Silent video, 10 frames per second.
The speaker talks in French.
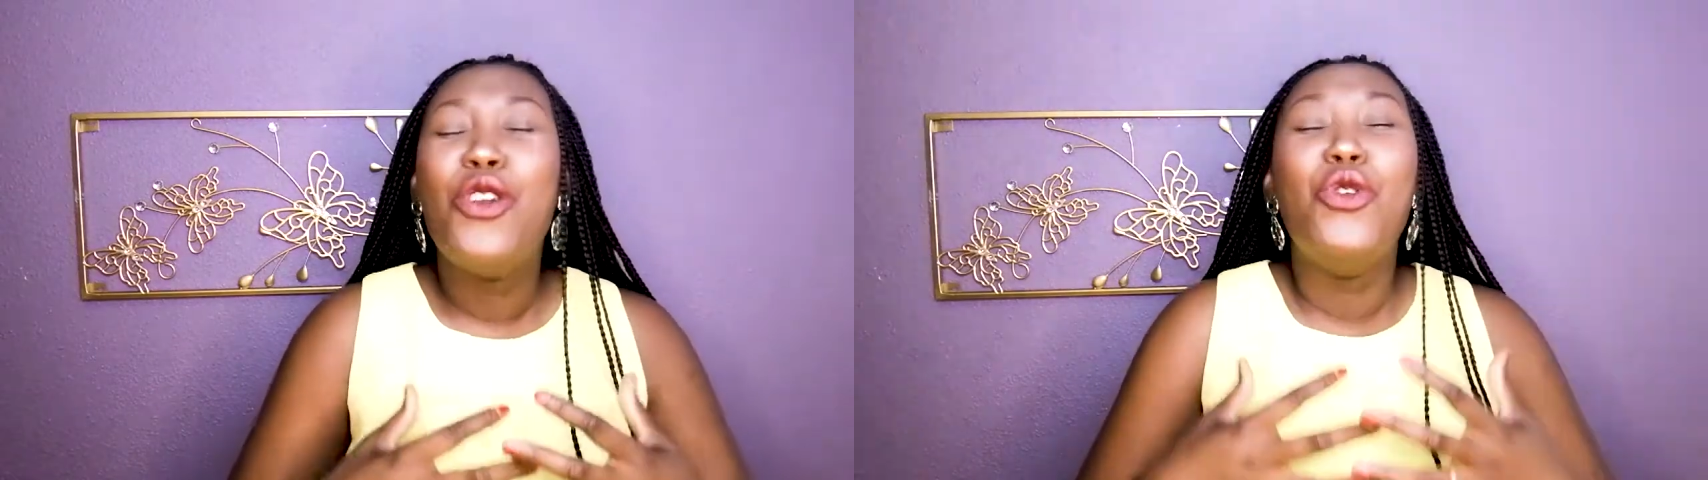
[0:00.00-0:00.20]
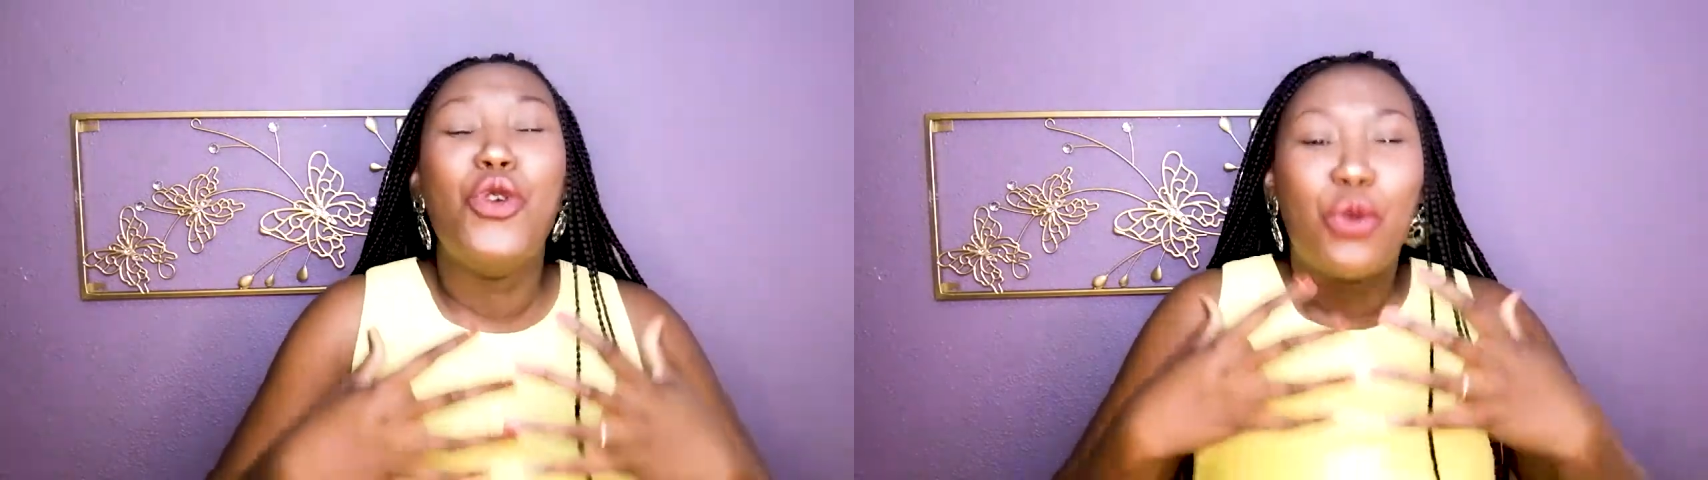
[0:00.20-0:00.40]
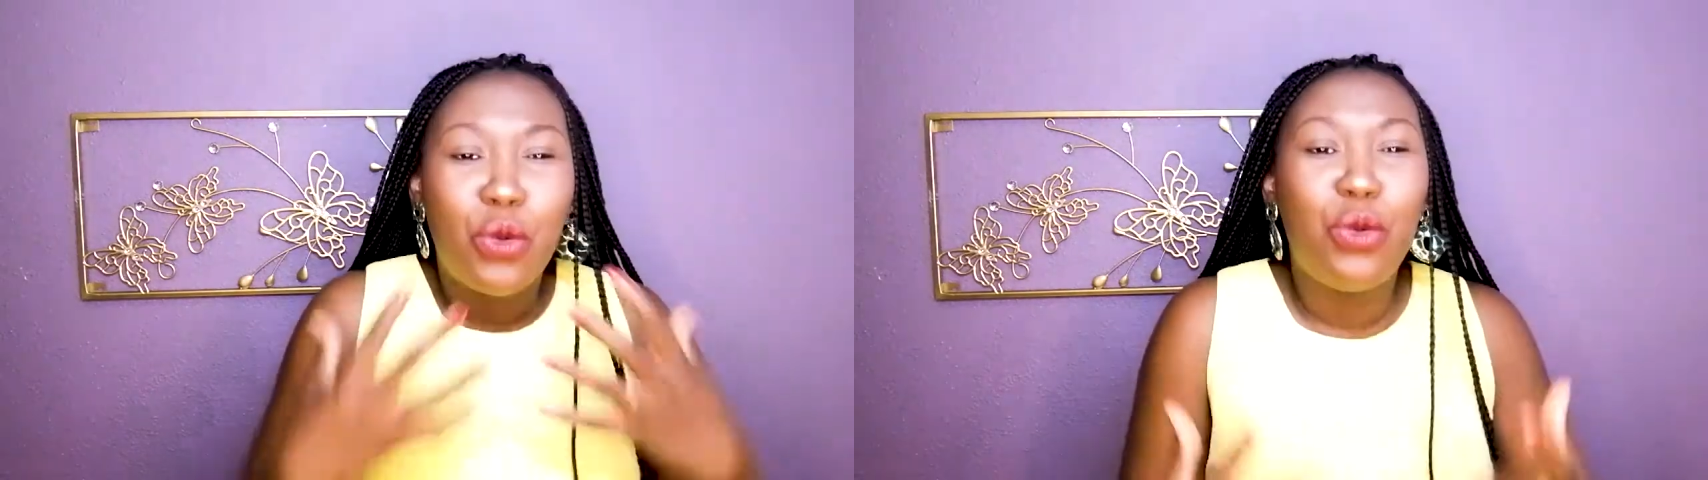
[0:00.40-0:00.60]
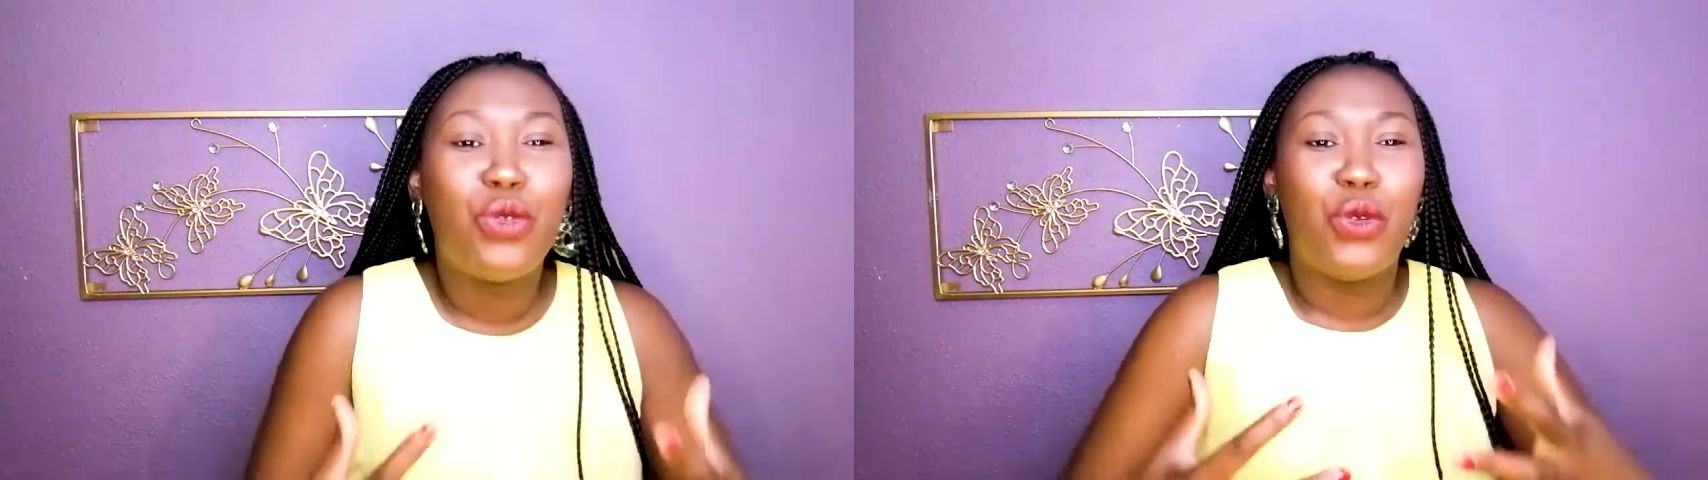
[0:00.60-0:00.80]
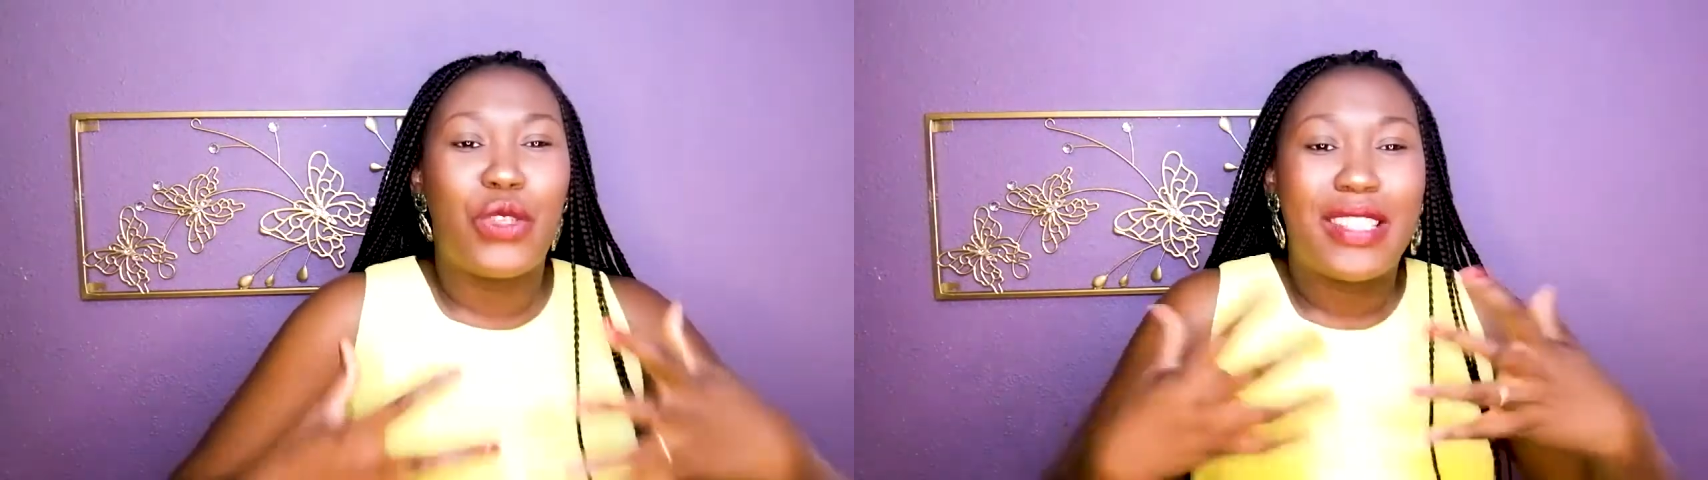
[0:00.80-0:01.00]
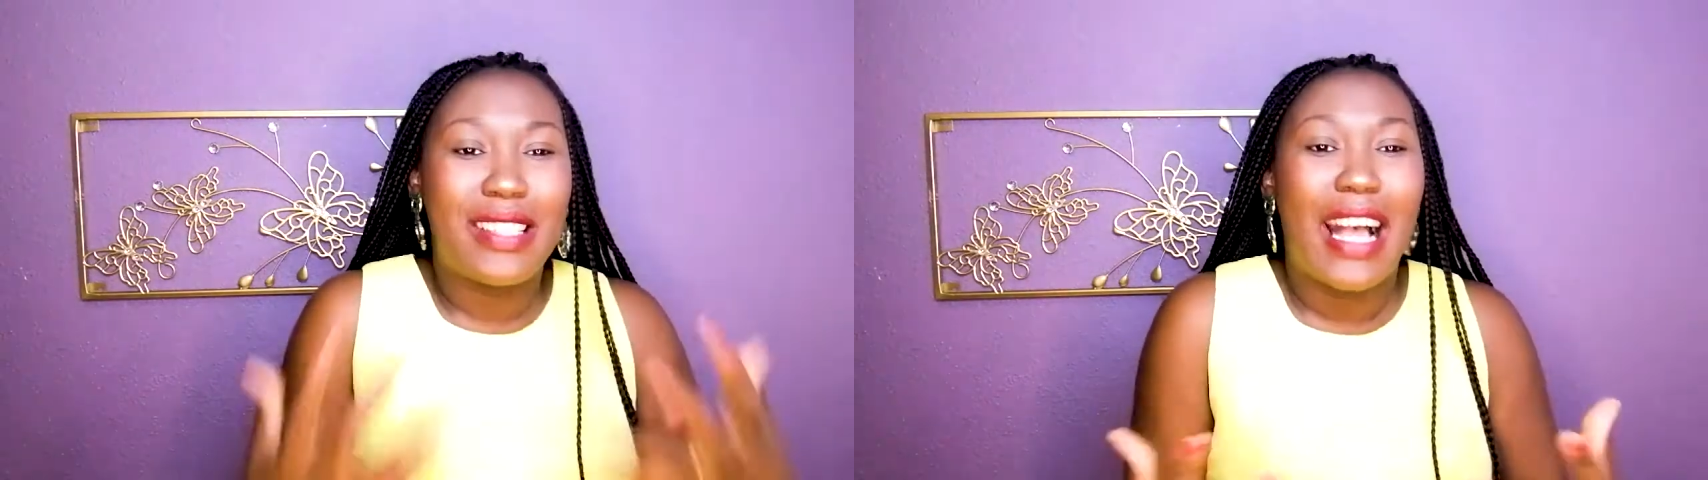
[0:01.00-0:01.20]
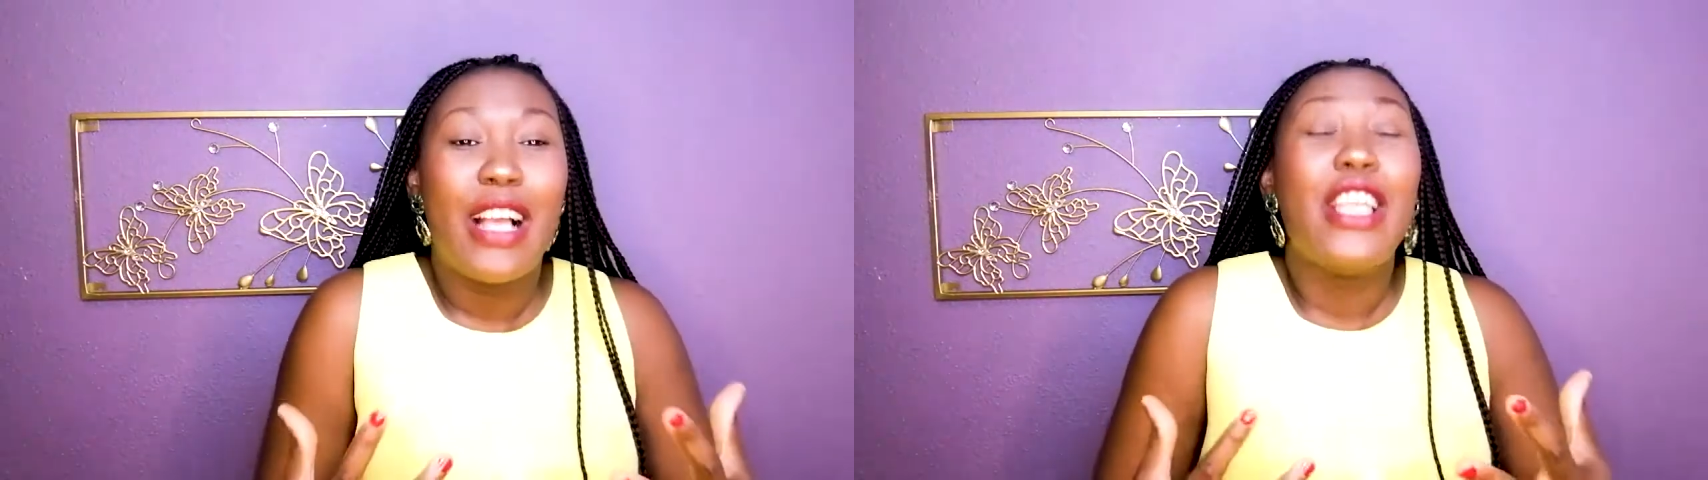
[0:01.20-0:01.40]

le goût de ça.